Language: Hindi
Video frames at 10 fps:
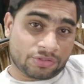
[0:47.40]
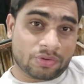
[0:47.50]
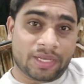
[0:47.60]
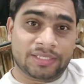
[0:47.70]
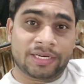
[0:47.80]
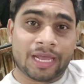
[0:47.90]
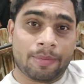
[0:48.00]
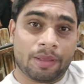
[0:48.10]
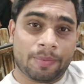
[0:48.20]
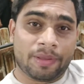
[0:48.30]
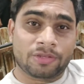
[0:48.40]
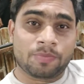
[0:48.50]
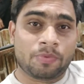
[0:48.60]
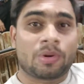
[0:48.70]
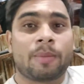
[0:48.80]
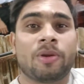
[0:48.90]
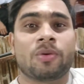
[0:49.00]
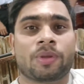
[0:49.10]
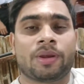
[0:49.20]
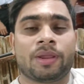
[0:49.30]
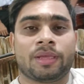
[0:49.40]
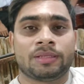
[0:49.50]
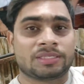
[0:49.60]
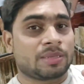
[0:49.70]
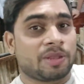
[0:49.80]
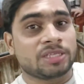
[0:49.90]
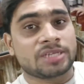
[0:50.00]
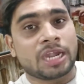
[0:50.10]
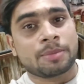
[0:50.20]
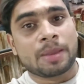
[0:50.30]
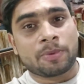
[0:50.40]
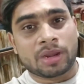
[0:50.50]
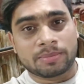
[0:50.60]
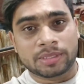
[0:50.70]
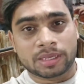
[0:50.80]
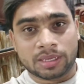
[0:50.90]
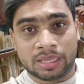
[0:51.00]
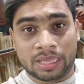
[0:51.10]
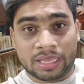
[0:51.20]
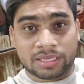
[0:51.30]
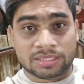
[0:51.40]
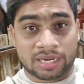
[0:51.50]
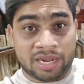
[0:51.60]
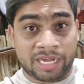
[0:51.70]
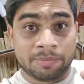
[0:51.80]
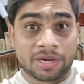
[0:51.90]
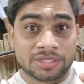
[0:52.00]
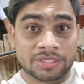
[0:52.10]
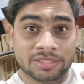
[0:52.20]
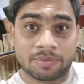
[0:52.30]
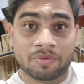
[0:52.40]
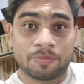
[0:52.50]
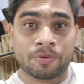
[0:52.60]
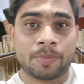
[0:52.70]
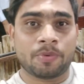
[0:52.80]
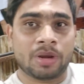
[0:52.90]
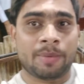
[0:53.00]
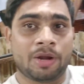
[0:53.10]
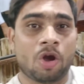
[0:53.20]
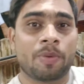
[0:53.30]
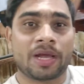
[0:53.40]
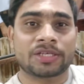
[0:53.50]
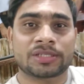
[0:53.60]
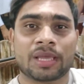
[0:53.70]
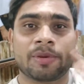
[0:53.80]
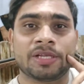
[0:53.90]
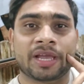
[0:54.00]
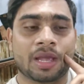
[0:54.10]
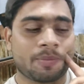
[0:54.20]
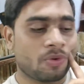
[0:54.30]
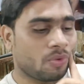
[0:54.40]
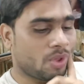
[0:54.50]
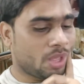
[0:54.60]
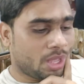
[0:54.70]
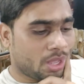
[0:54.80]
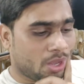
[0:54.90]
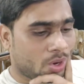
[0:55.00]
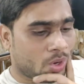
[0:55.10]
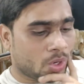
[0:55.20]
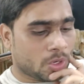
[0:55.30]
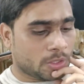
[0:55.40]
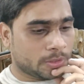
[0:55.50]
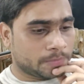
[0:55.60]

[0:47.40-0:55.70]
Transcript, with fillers: सो गाइस ये ढाबे पे जो पूना में लोकेटेड है जैसा मैंने स्टार्टिंग में आपको नाम दिखाया इसके नाइन ब्रांचेज है पूरे पूना में नौ ब्रांच के मिल जाएंगे आपको और